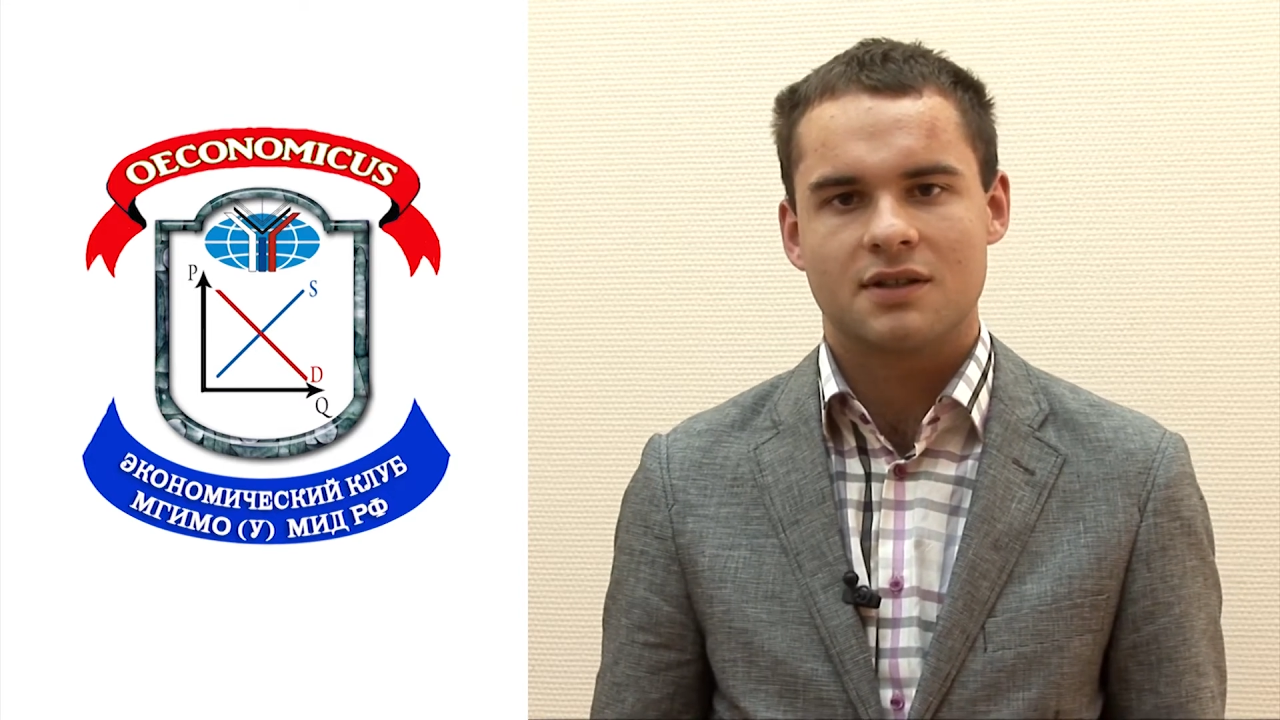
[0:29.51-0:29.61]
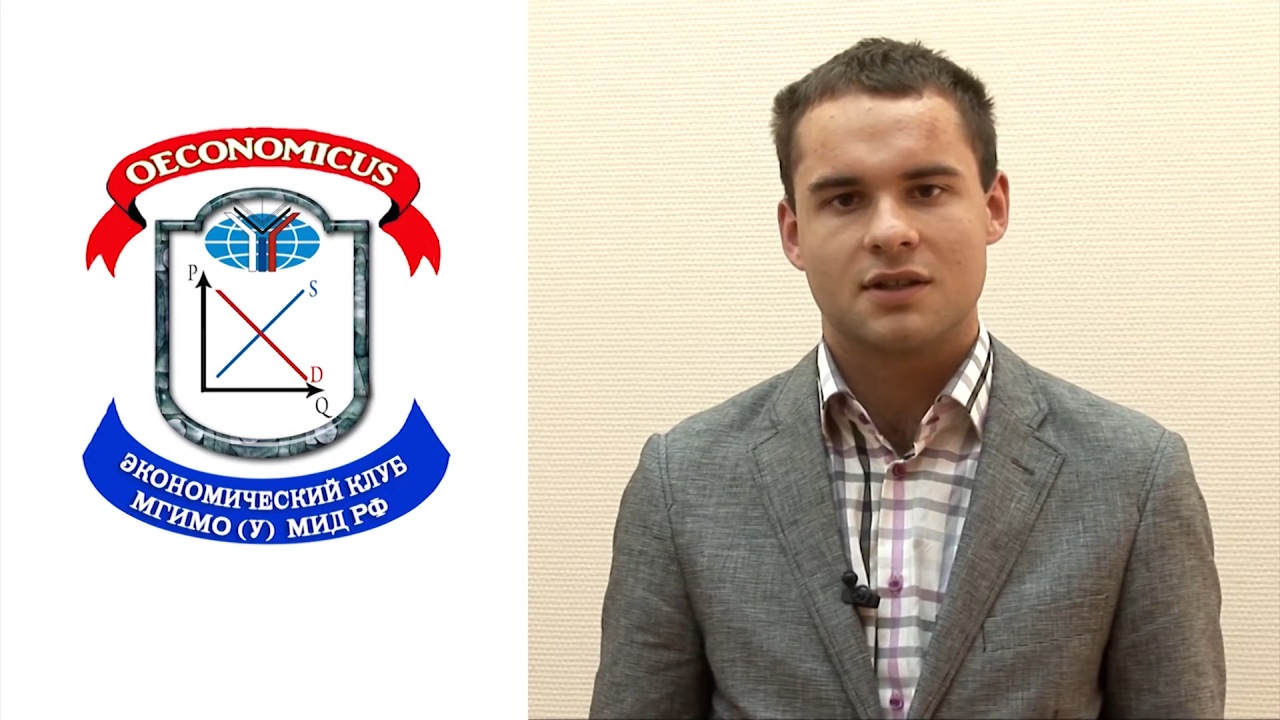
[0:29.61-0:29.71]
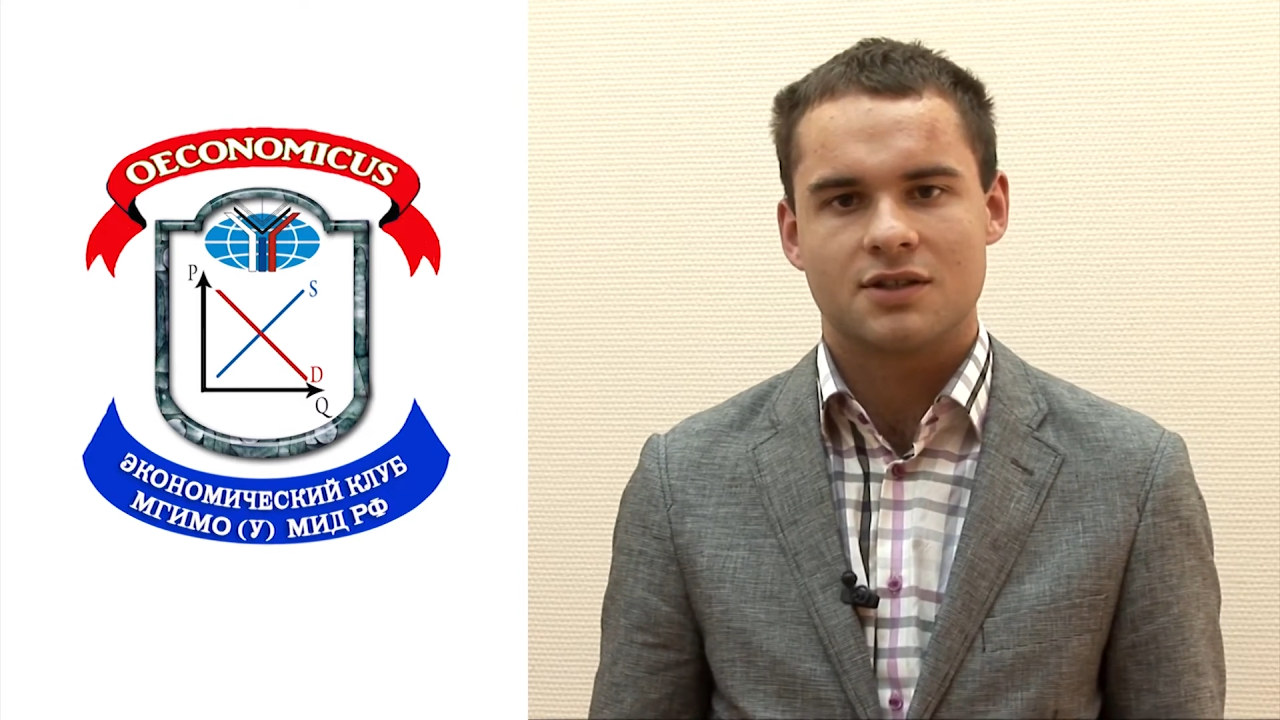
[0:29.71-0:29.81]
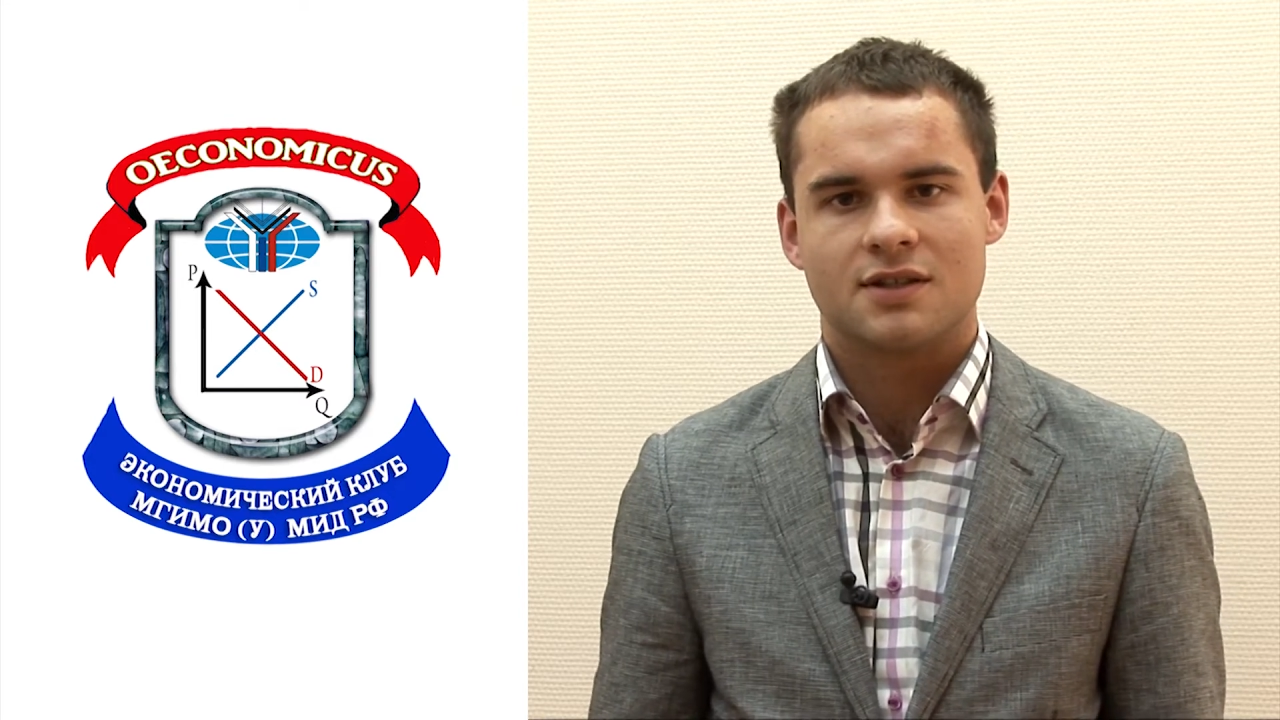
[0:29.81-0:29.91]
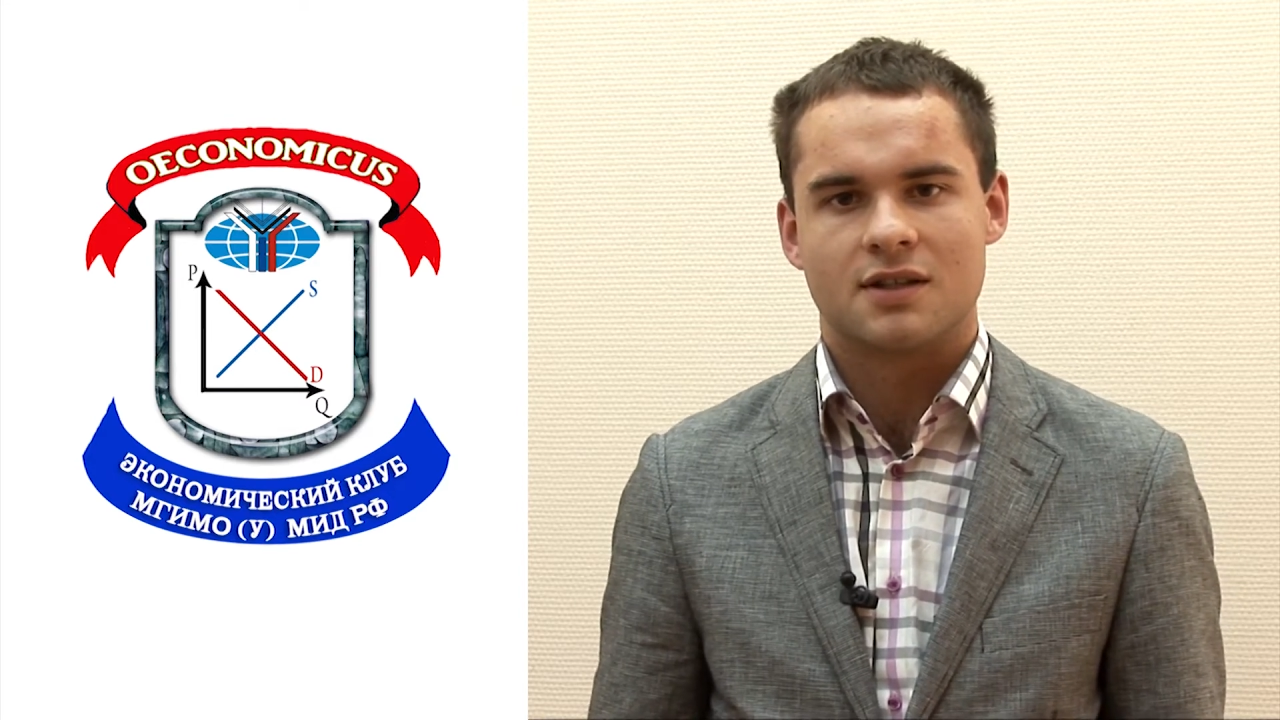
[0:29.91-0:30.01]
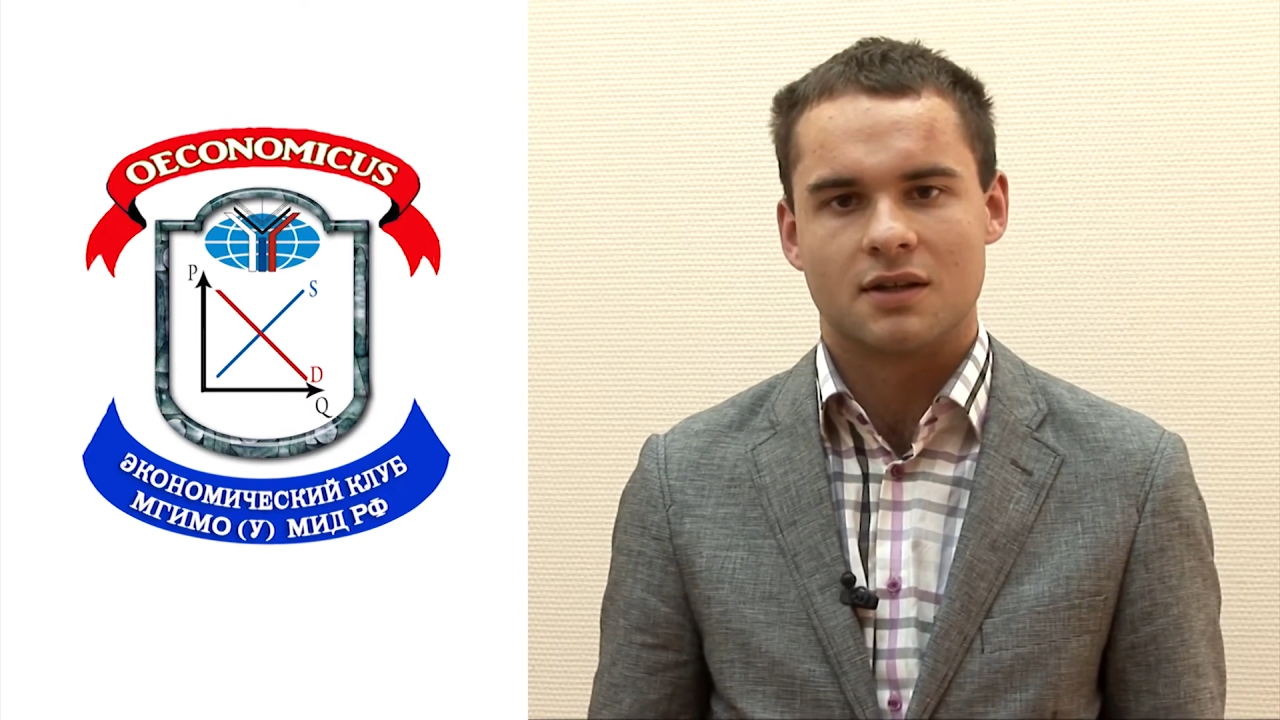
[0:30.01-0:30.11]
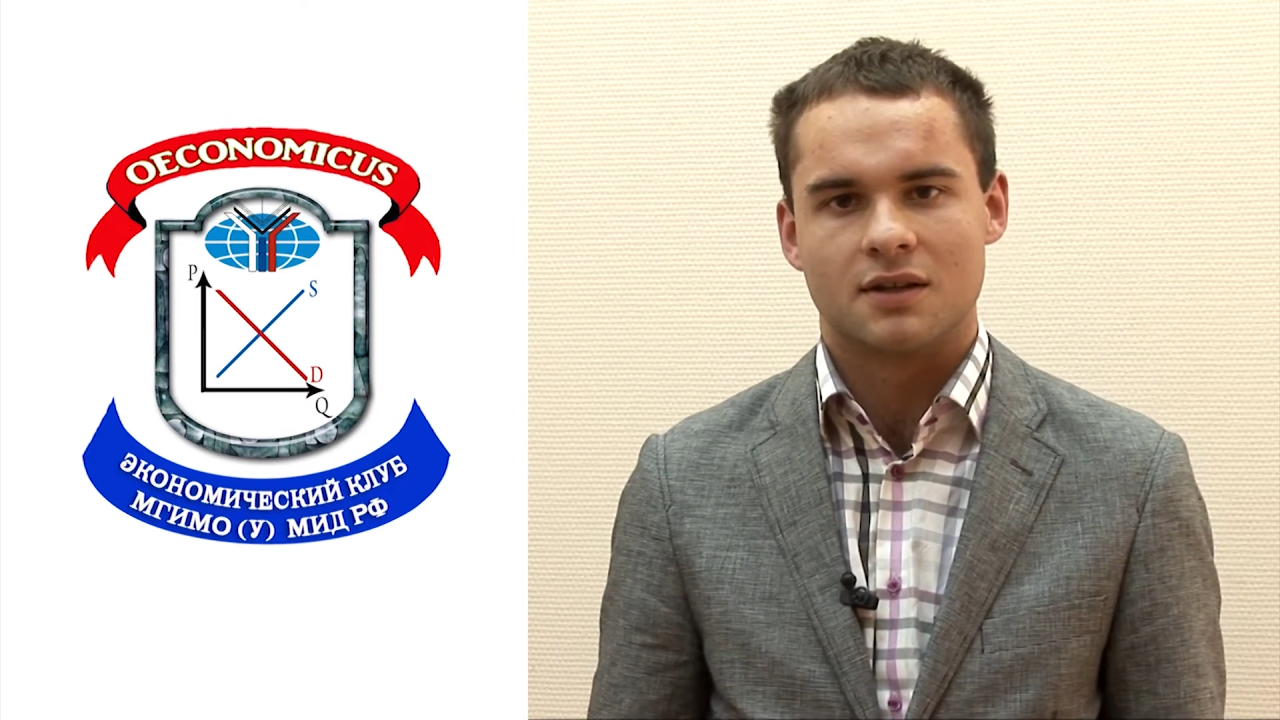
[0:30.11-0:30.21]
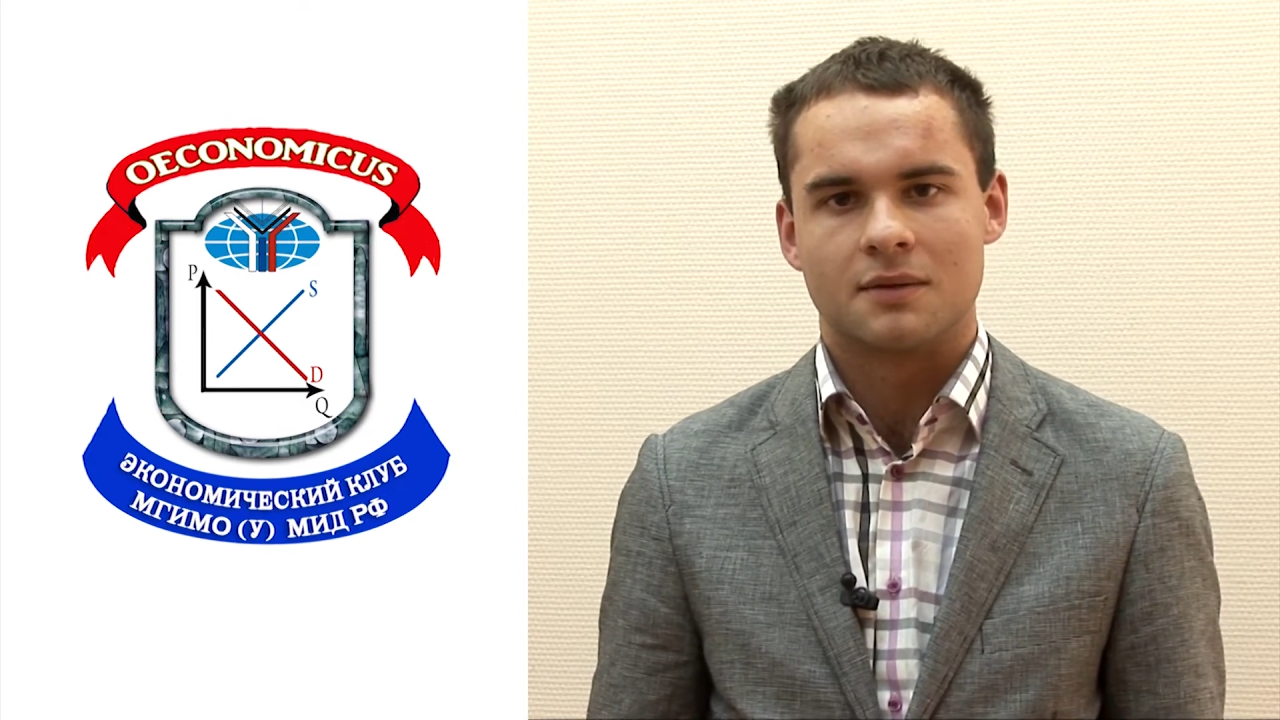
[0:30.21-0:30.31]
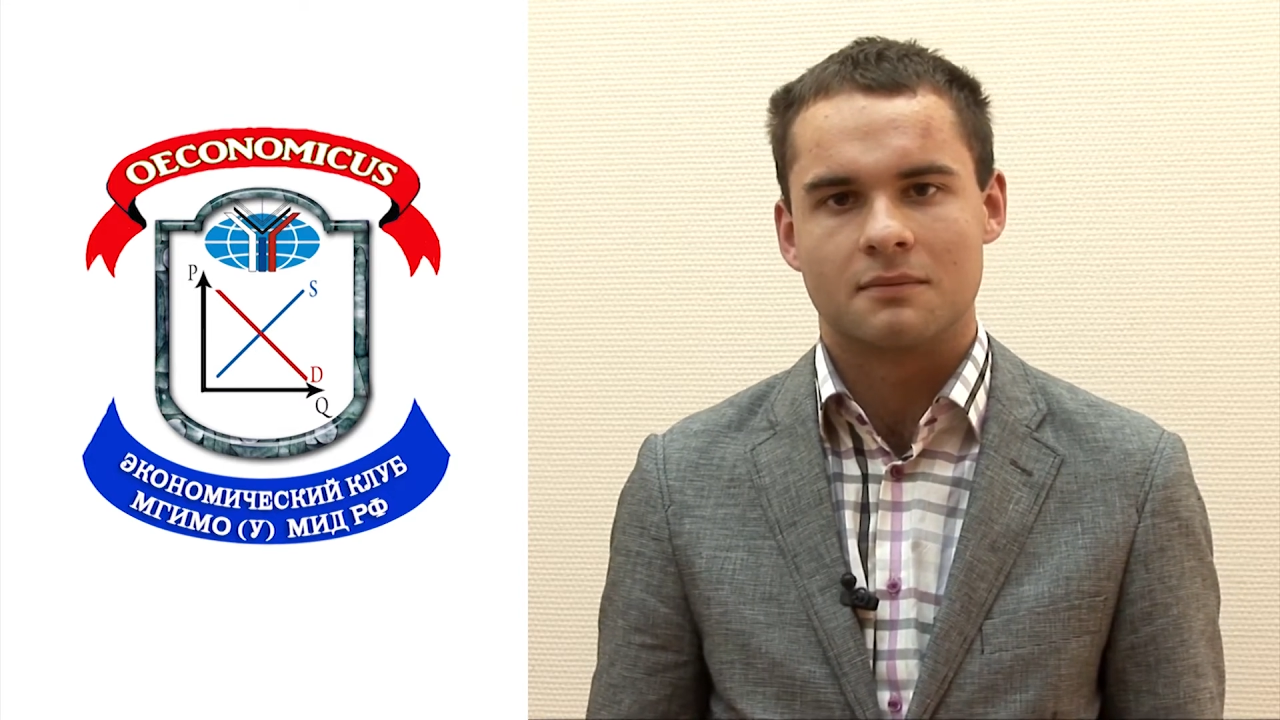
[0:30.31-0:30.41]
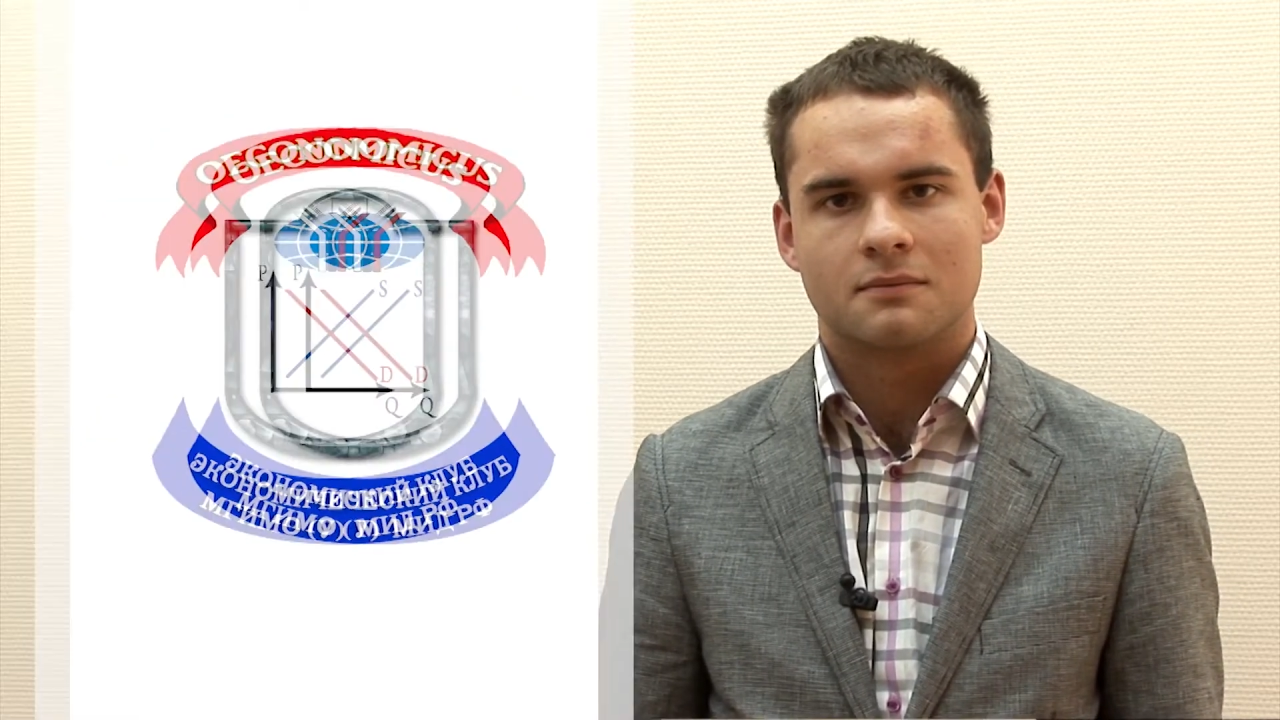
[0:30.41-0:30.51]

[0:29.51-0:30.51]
нашей страны.